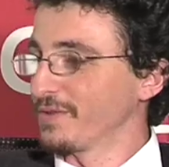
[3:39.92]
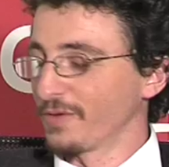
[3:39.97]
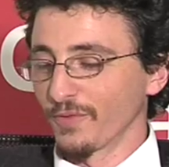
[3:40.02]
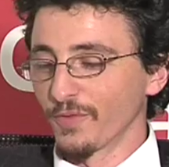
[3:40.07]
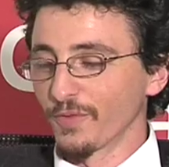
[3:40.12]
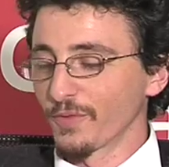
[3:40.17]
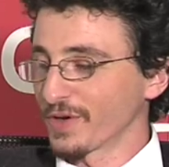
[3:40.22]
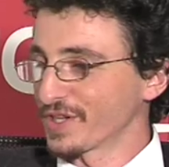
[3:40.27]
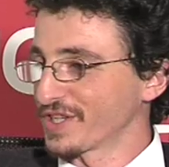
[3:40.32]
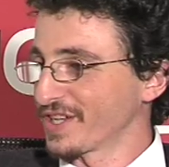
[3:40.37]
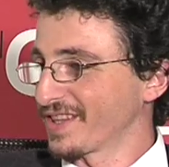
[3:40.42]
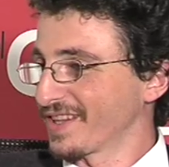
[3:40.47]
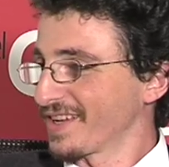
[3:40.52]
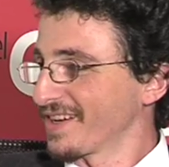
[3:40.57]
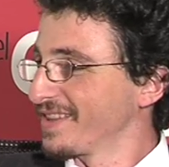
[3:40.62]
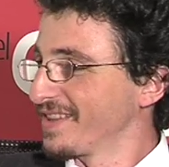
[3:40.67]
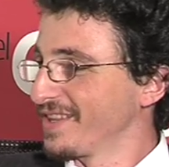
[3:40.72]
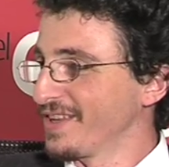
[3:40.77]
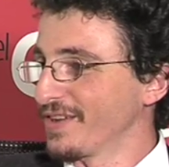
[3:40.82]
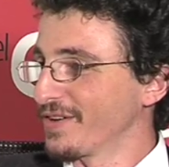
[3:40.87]
dovunque c'è
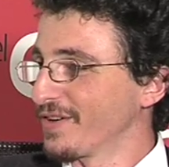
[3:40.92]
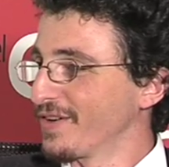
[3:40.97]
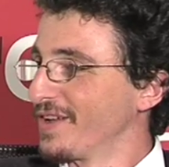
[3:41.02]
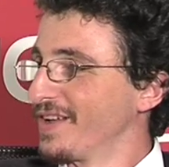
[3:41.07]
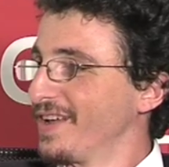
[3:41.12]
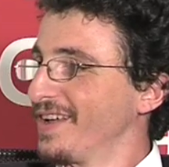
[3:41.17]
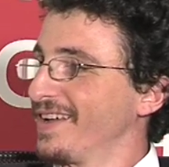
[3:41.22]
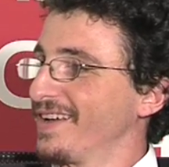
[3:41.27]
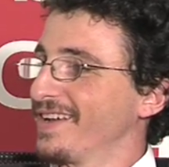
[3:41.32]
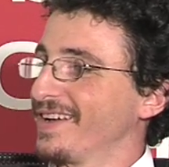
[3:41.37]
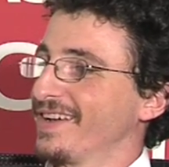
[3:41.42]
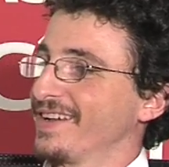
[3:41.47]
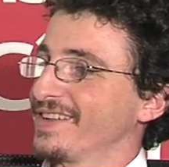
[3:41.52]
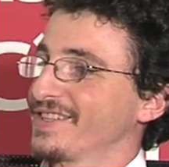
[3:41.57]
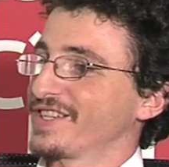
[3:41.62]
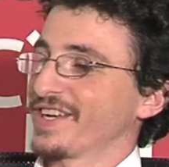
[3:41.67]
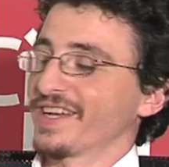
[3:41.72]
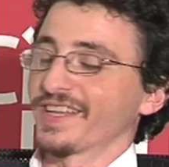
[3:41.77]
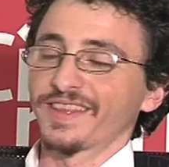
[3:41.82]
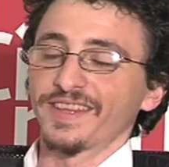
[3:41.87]
Tarantino eh,
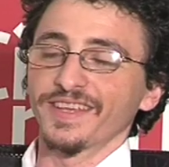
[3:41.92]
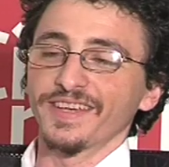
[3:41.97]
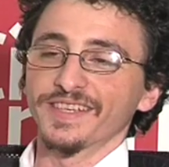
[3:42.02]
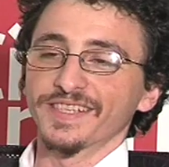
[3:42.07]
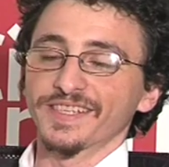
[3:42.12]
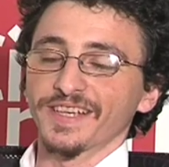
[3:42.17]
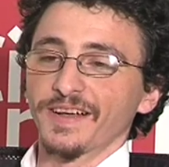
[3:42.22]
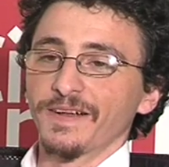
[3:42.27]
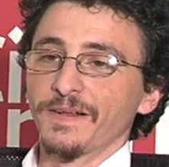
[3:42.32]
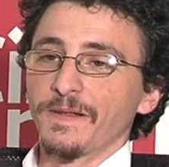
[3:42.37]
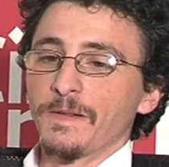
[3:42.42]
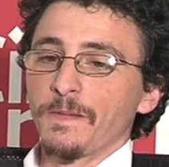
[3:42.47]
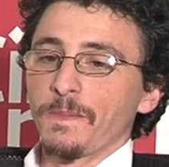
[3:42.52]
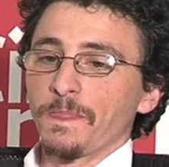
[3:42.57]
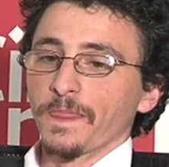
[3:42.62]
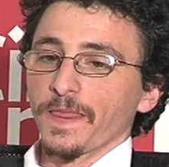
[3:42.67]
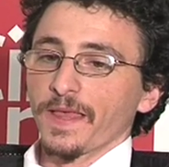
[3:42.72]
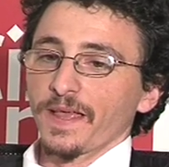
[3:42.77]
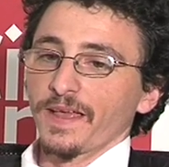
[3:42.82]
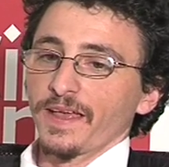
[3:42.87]
c'è attesa.
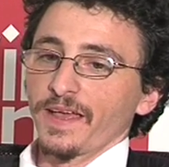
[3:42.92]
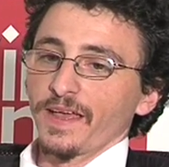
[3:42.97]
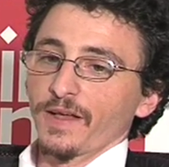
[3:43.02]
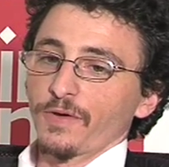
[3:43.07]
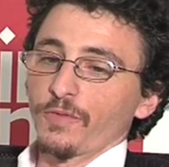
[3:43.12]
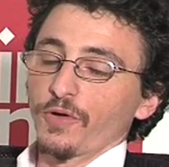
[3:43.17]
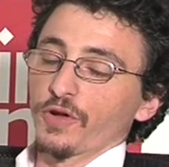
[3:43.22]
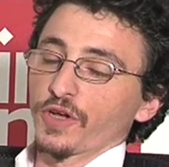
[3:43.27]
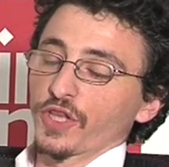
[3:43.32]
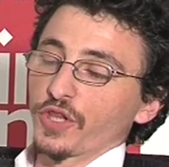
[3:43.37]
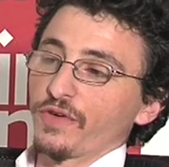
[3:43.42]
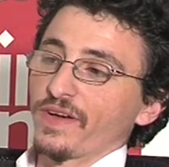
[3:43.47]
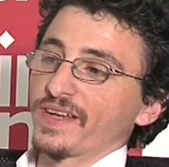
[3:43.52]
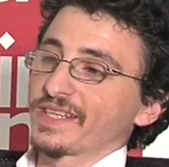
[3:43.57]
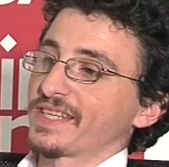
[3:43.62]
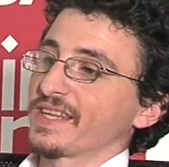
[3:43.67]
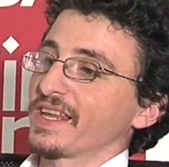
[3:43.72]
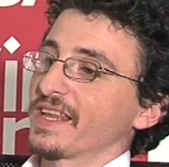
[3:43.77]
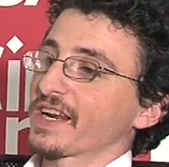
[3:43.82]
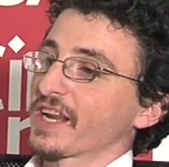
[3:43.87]
Eh, quello che doveva
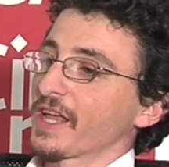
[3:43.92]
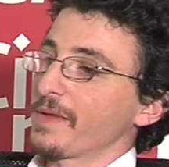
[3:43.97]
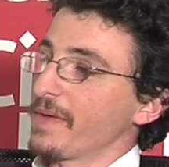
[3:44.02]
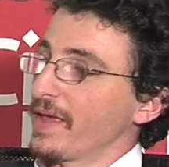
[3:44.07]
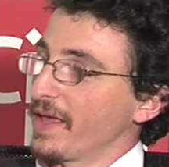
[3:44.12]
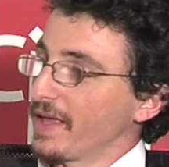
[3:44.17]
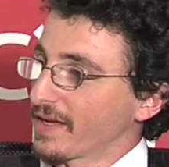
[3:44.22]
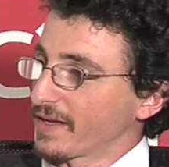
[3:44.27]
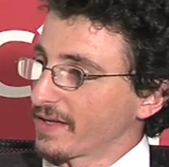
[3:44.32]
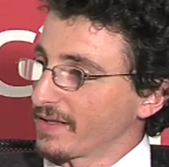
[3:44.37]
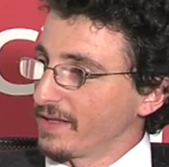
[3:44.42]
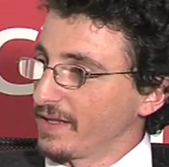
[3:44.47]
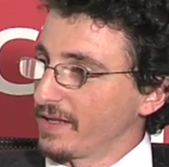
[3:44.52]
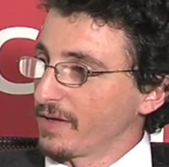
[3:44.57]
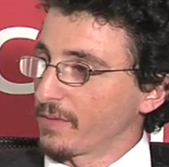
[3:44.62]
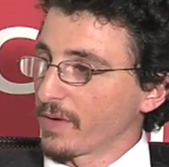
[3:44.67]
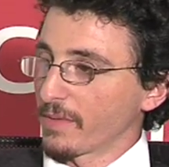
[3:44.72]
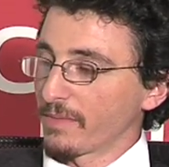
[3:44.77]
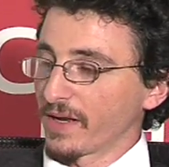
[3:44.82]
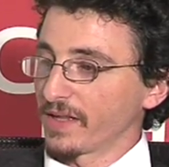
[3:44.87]
essere il remake di
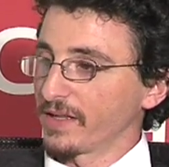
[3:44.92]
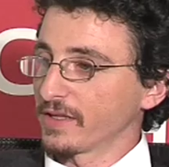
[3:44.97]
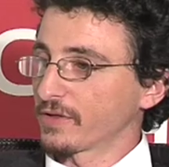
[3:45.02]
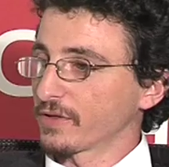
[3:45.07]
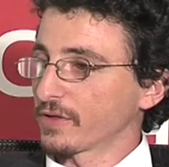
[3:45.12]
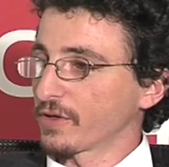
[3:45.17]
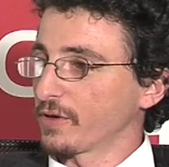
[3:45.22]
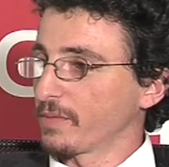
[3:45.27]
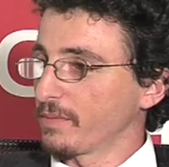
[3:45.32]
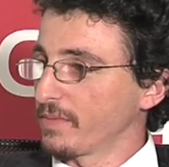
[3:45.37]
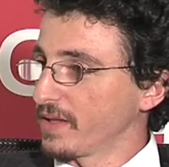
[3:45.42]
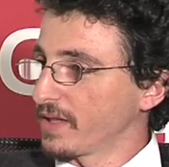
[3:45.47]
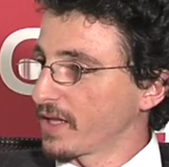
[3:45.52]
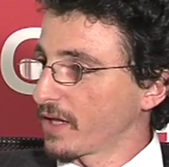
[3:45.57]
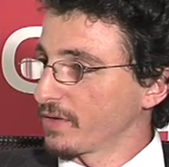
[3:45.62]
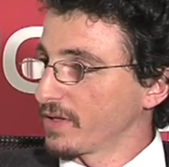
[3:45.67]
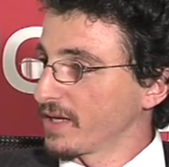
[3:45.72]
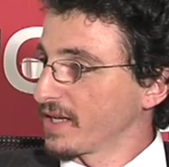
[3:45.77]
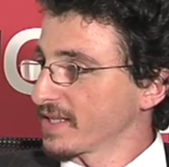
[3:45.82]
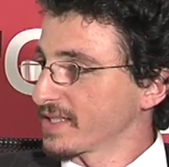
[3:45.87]
quel maledetto treno
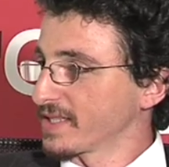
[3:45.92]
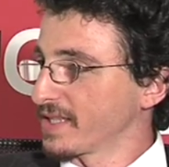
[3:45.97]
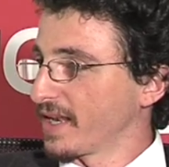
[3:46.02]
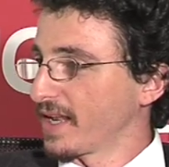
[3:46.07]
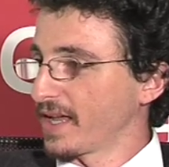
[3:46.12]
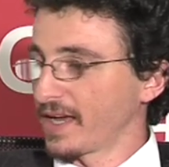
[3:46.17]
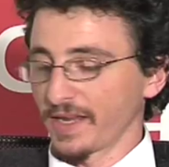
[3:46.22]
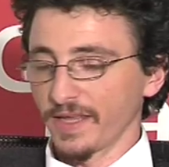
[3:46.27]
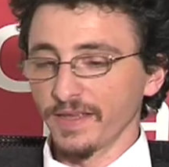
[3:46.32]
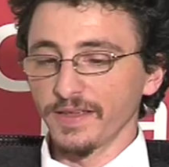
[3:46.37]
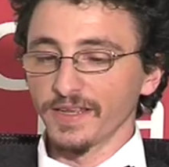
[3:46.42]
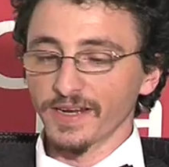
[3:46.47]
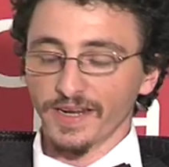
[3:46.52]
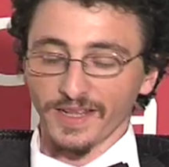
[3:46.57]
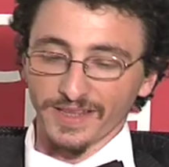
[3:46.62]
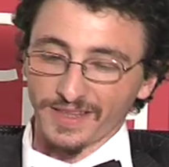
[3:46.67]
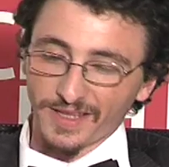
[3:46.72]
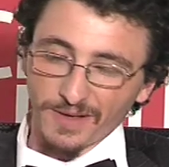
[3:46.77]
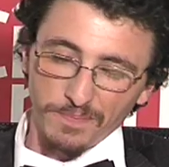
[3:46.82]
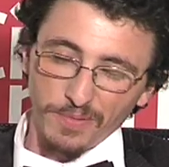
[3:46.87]
blindato di Castellari in
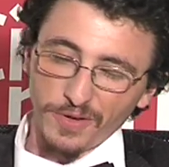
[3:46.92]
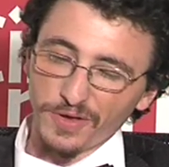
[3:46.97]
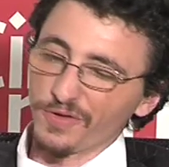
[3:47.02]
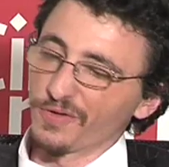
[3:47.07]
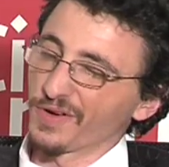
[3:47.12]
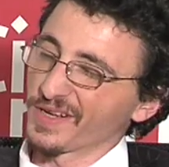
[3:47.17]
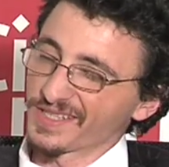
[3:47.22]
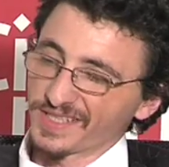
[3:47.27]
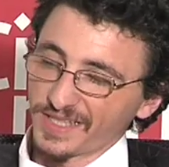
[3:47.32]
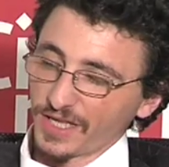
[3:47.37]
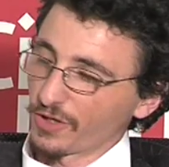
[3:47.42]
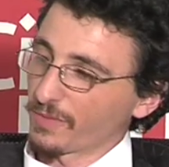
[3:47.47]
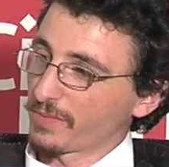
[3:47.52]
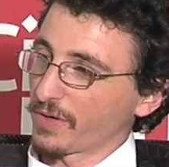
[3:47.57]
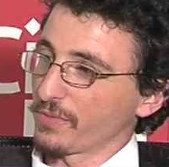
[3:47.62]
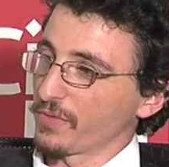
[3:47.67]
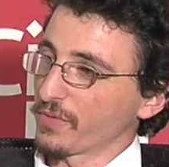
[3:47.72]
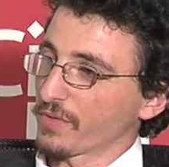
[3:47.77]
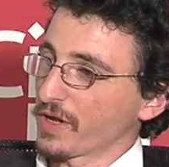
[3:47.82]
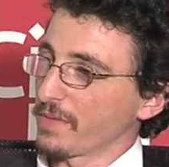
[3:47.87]
realtà poi non è stato proprio un